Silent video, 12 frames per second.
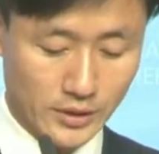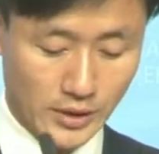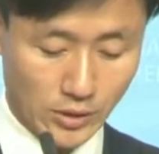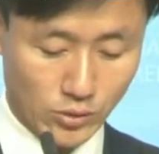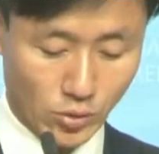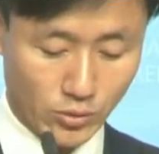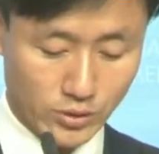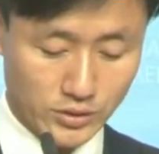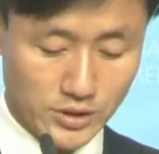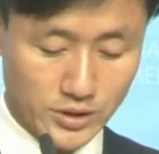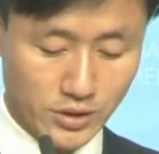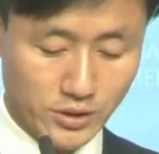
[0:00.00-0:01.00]
대통령
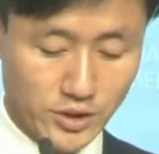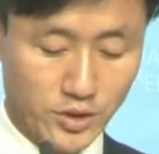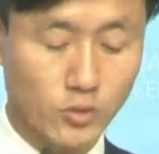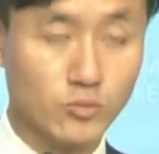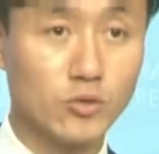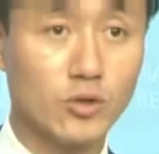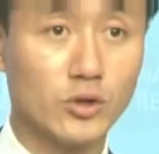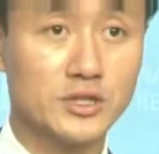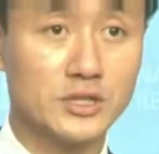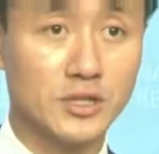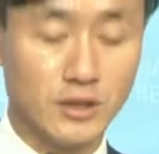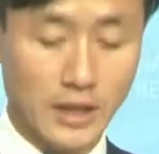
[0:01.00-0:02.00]
지정 기록물로
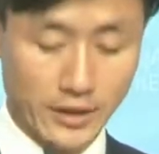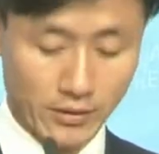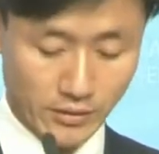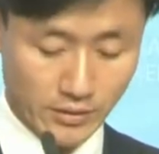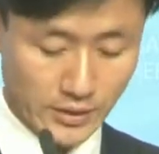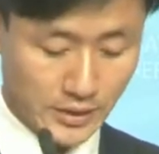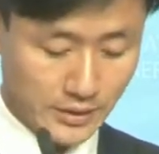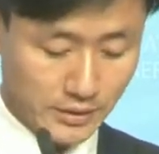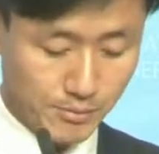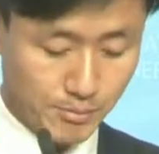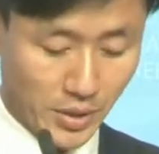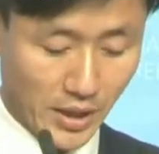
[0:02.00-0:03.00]
지정하여
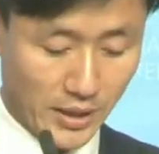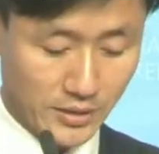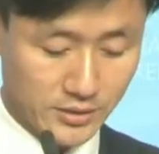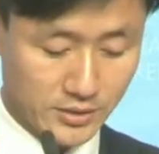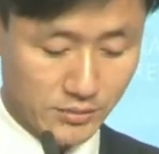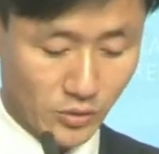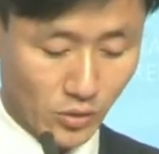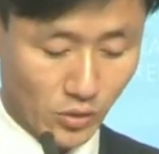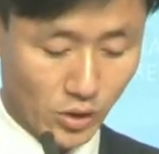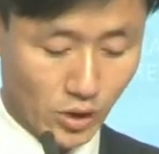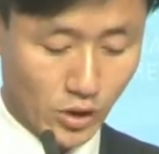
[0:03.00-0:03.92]
은폐하였으므로